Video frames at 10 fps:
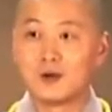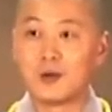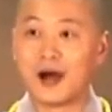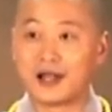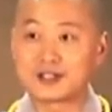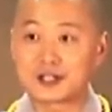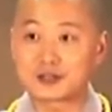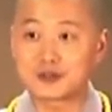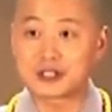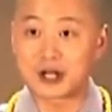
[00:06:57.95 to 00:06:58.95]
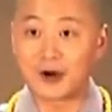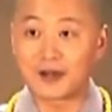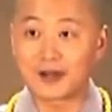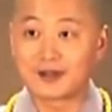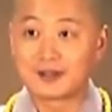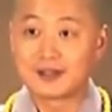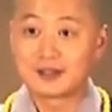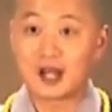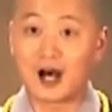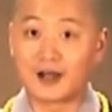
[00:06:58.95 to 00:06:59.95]
晚上睡着了，
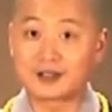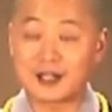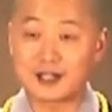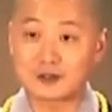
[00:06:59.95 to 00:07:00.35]
躺在